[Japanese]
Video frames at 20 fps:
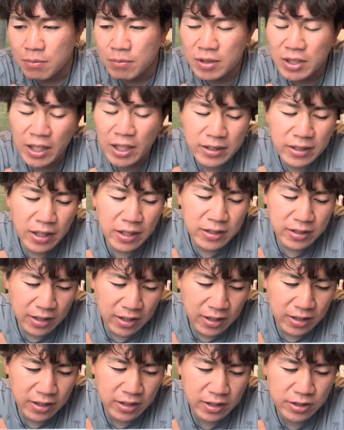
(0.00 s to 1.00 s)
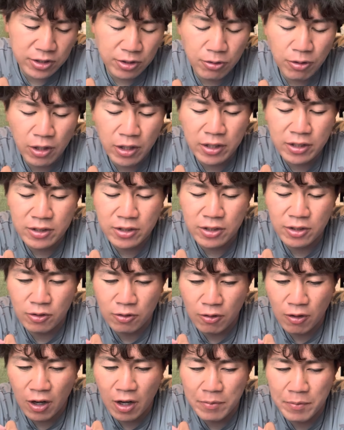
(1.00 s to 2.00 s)
大体ね、えー、勝敗っていう
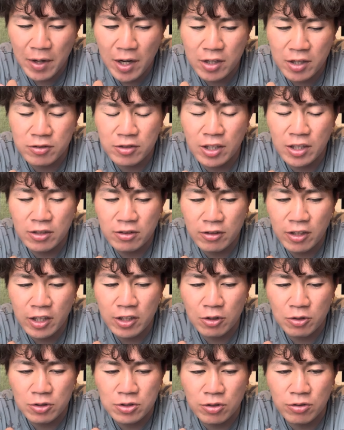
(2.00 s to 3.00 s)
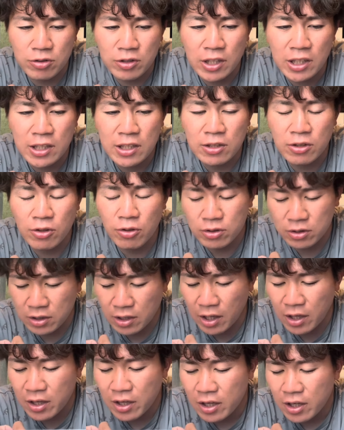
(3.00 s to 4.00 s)
のは、まあ、ある程度ね、予想できとっ
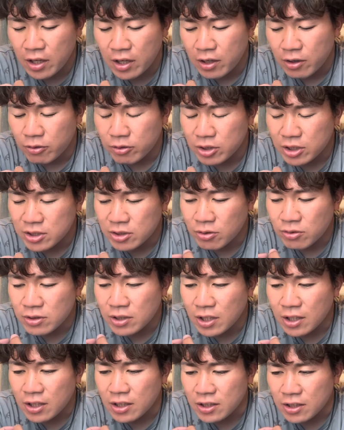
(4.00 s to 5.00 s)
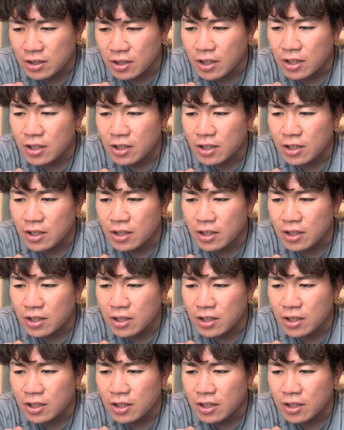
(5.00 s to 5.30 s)
て、ほんで、その中でね、